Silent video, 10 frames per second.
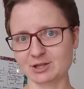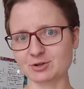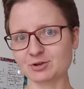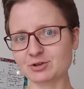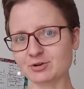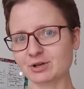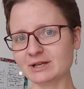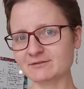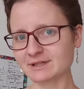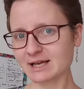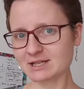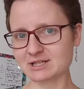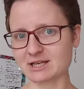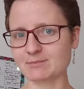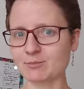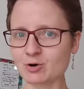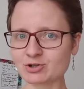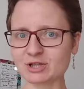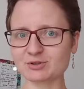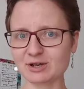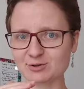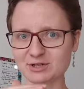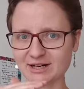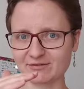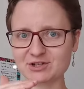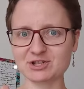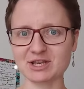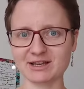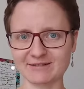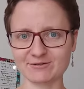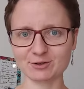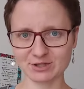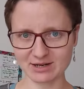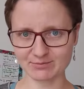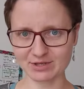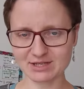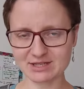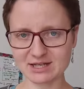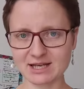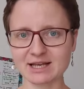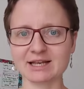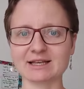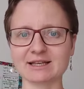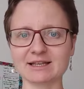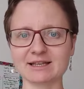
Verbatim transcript: No i o ile w tekście można to jakoś graficznie wyodrębnić, y,